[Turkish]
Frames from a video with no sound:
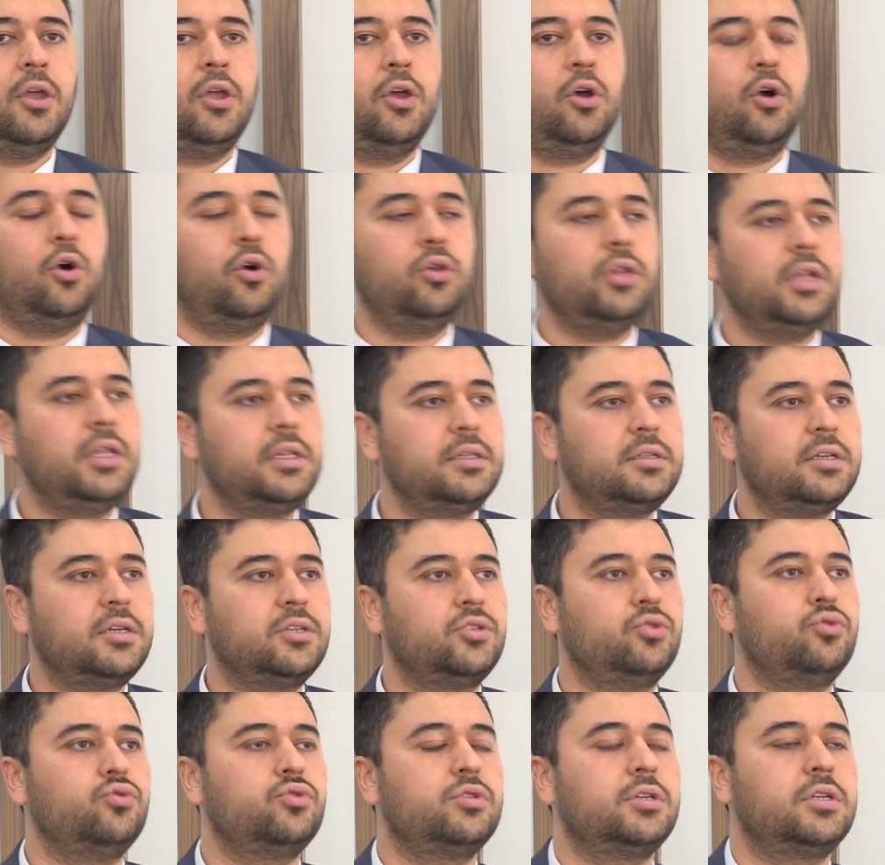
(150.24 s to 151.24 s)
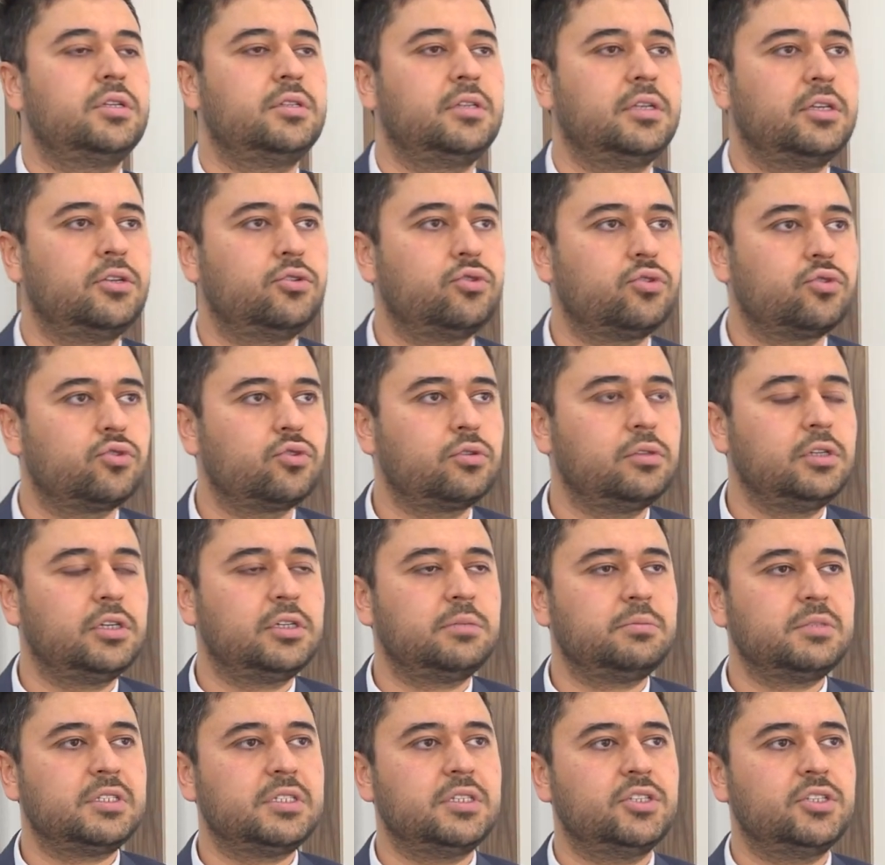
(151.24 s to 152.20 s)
16 yaş üzerindeki çocuklarımız